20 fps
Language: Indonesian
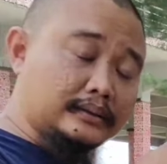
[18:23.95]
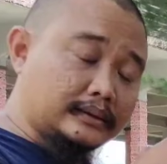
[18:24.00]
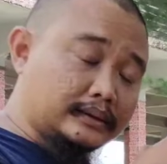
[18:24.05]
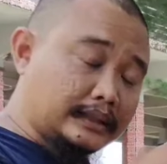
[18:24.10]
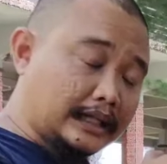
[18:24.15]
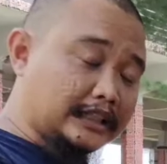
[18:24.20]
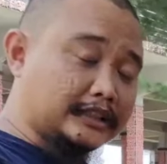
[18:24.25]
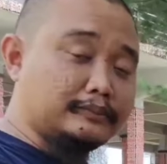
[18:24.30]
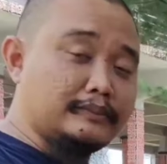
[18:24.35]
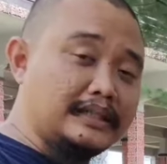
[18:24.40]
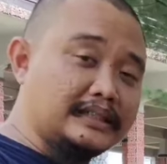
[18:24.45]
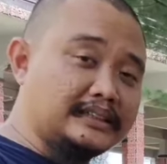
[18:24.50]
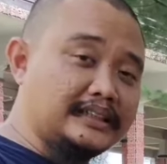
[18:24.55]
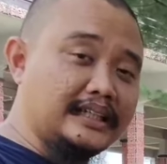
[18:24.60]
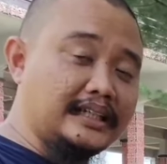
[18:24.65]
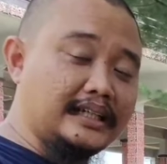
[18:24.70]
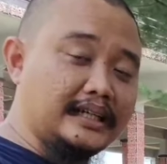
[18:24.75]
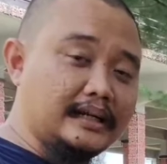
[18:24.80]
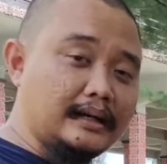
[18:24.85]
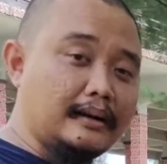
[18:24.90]

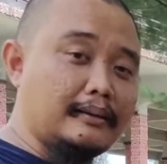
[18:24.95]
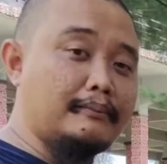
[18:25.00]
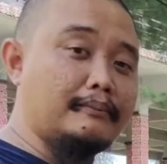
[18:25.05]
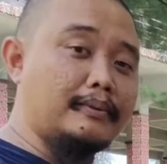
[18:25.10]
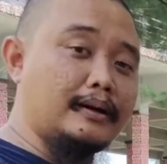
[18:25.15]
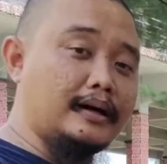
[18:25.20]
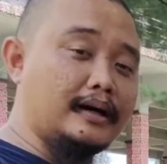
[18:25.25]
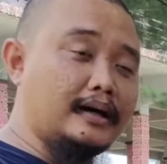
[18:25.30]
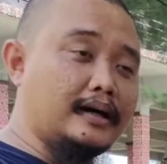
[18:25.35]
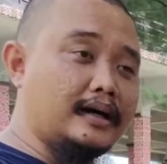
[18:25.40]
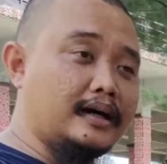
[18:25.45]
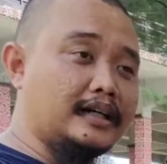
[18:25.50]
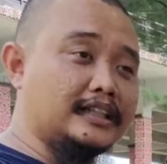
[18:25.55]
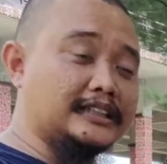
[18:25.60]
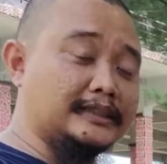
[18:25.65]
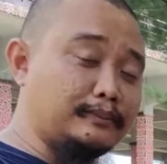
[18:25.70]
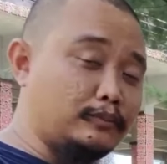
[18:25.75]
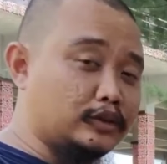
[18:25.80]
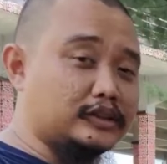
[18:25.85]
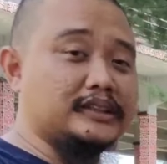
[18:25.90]
transmisi eh,
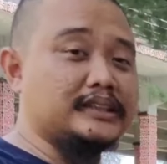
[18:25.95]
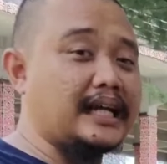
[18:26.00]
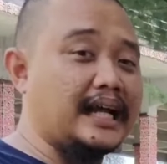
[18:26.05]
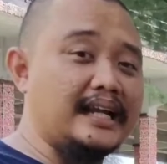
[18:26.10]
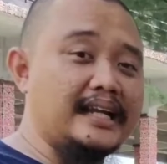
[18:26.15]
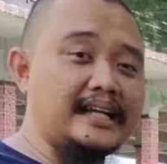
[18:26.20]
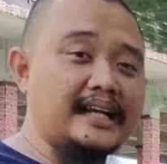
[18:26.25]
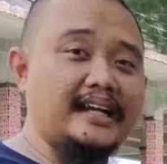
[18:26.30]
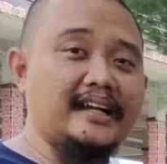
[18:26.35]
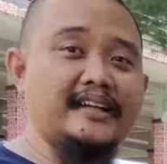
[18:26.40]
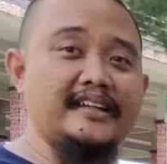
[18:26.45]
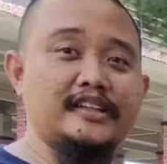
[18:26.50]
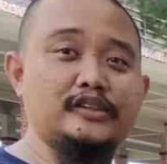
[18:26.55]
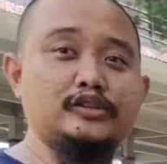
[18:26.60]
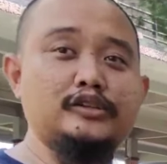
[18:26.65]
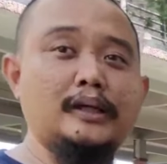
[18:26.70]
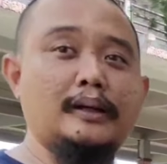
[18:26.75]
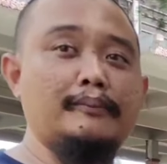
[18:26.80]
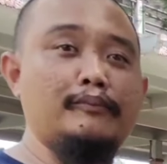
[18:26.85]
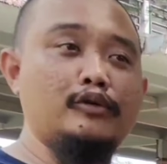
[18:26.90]
smooth sekali karena dia
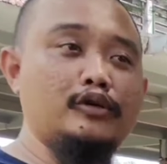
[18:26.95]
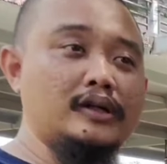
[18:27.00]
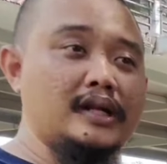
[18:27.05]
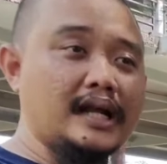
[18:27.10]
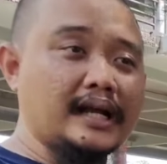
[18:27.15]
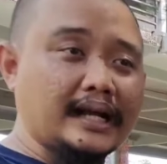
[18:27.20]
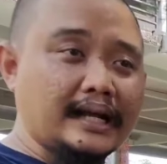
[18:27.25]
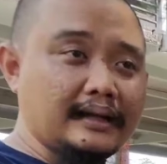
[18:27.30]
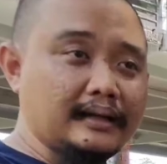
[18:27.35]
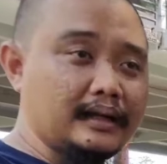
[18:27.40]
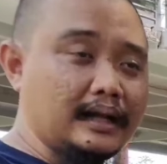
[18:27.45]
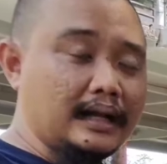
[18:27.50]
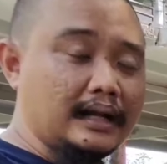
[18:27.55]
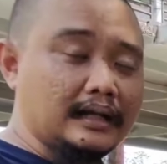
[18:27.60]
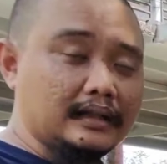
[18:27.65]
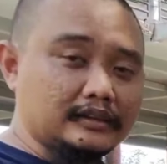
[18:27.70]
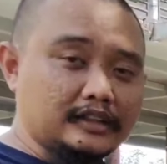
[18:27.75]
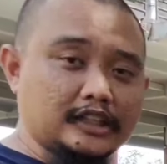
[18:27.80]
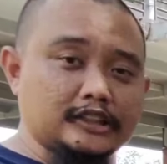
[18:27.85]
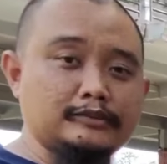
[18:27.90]
sudah menggunakan
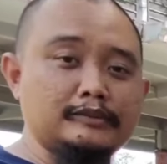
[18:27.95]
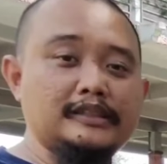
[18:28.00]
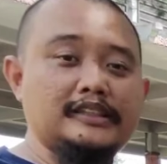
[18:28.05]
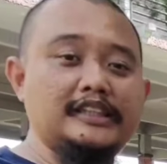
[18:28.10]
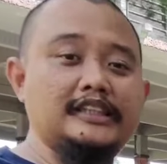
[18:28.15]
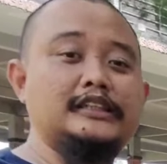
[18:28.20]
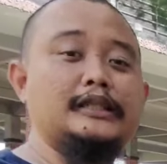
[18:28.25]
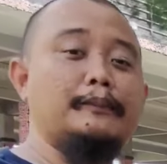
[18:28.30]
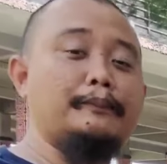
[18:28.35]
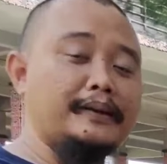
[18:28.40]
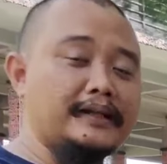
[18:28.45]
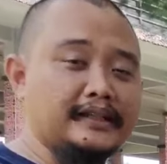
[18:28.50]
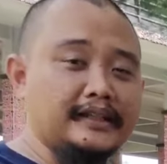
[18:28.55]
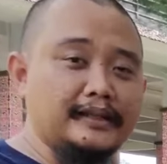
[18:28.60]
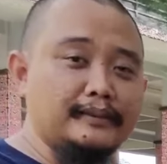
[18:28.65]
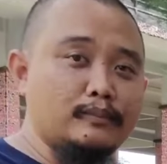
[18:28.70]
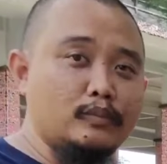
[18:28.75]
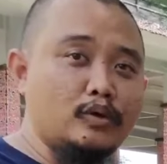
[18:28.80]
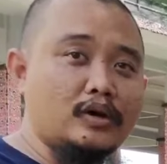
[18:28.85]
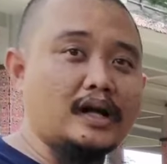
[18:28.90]
transmisi CVT
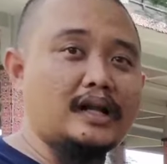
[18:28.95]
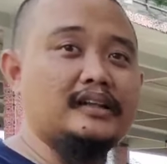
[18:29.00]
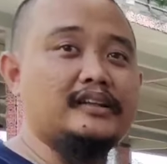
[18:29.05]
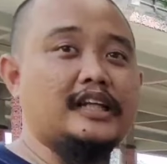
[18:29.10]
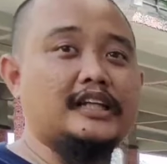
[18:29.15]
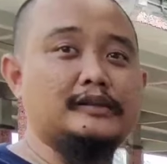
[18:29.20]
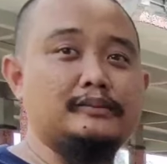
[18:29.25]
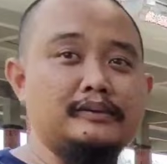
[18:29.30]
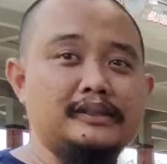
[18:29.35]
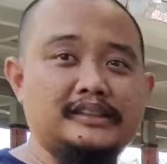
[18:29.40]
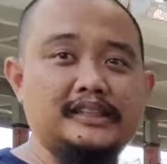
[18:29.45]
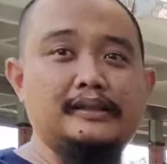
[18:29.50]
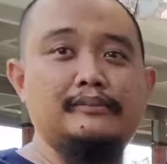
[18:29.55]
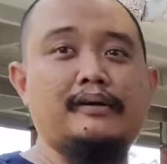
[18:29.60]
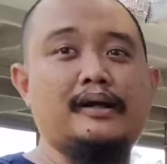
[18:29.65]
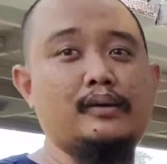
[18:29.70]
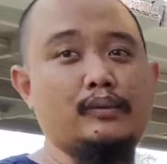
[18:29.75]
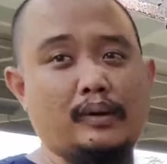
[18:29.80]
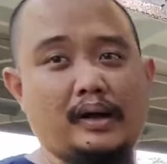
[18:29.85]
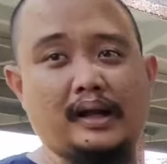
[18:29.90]
bukan transmisi
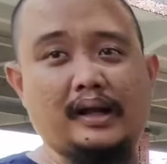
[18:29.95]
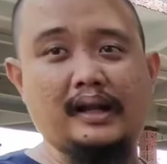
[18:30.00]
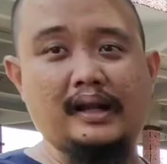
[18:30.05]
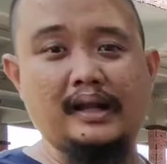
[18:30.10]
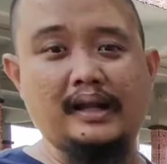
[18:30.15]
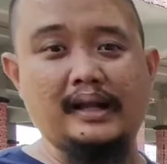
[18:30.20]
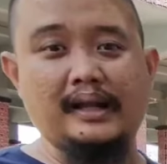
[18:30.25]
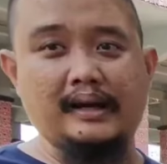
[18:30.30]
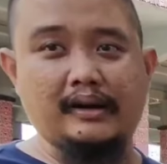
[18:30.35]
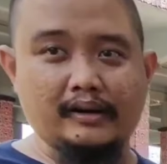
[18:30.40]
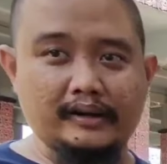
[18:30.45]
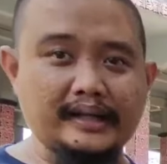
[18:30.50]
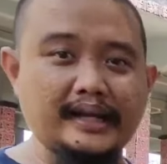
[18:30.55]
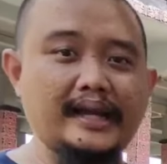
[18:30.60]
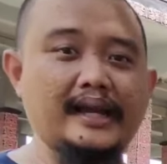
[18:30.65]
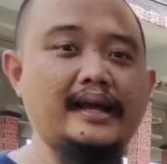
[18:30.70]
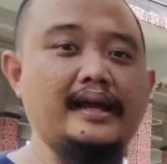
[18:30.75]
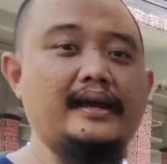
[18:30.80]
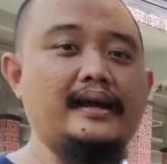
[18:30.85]
manual oke okay?